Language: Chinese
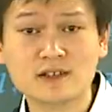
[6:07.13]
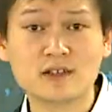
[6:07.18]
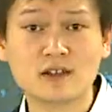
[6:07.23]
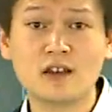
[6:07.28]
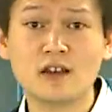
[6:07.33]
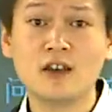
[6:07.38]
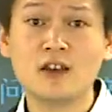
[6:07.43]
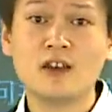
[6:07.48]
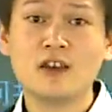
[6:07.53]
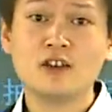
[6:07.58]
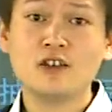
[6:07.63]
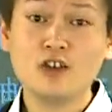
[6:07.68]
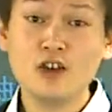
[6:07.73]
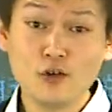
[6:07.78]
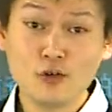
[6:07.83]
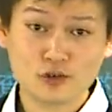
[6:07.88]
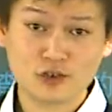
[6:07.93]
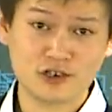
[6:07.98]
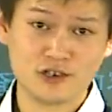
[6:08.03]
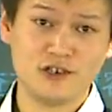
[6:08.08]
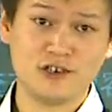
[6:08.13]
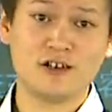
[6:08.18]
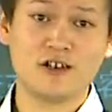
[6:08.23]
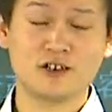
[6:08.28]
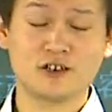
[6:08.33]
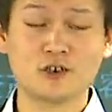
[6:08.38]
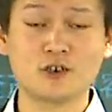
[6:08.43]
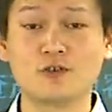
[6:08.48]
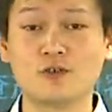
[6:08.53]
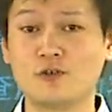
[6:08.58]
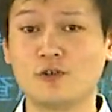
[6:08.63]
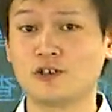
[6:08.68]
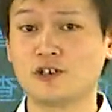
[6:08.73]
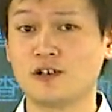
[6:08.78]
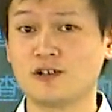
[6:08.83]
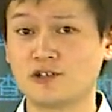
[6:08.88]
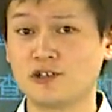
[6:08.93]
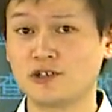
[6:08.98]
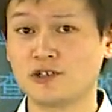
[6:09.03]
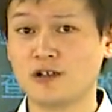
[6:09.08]
思？又是一个生活
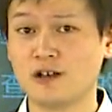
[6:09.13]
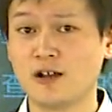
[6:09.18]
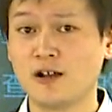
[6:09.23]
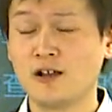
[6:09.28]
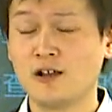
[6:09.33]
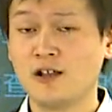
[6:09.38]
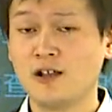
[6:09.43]
常识了。